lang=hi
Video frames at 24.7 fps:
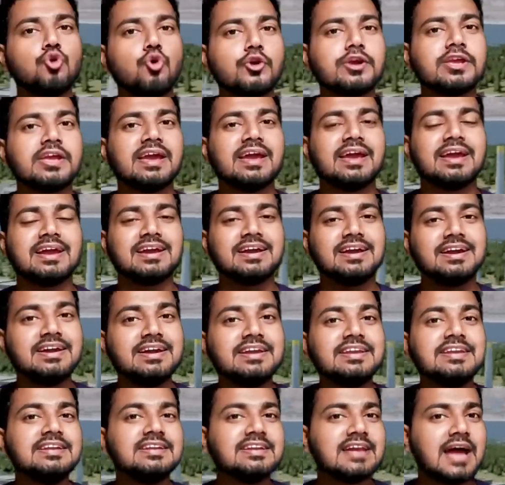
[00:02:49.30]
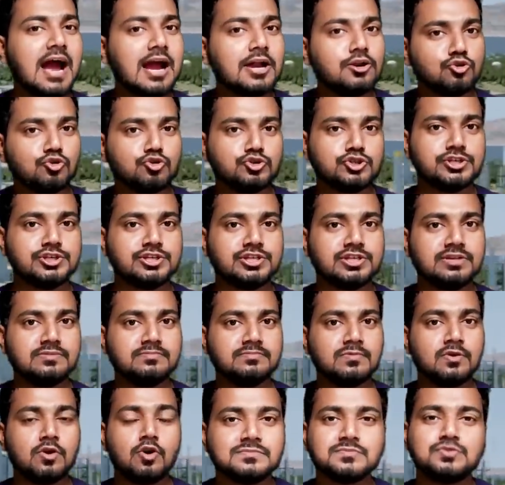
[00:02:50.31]
जो कि है ग्रीन हाइड्रोजन की
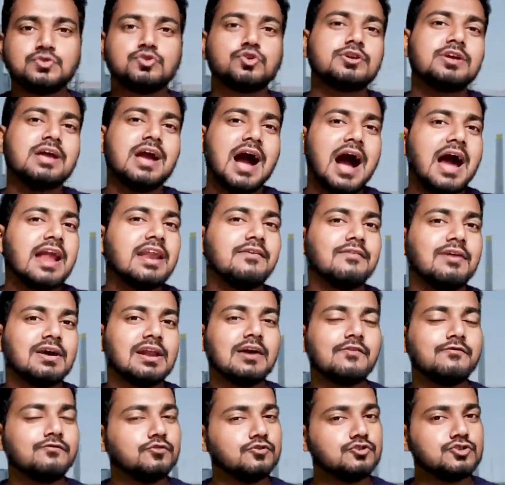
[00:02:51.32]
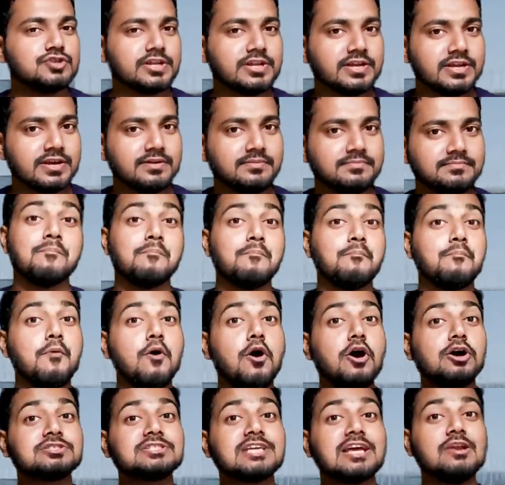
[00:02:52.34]
जो कि आने वाला फ्यूचर है
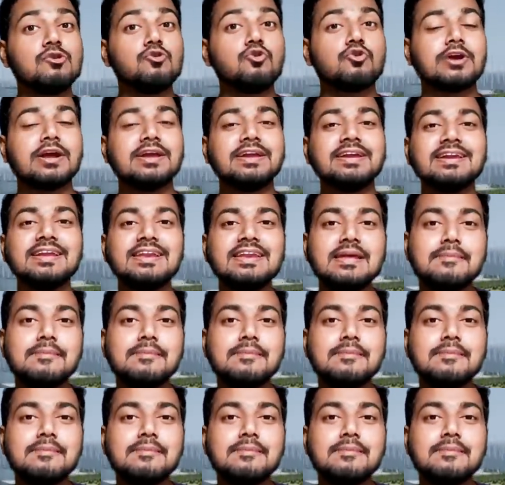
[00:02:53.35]
बहुत सारे लोग कहेंगे कि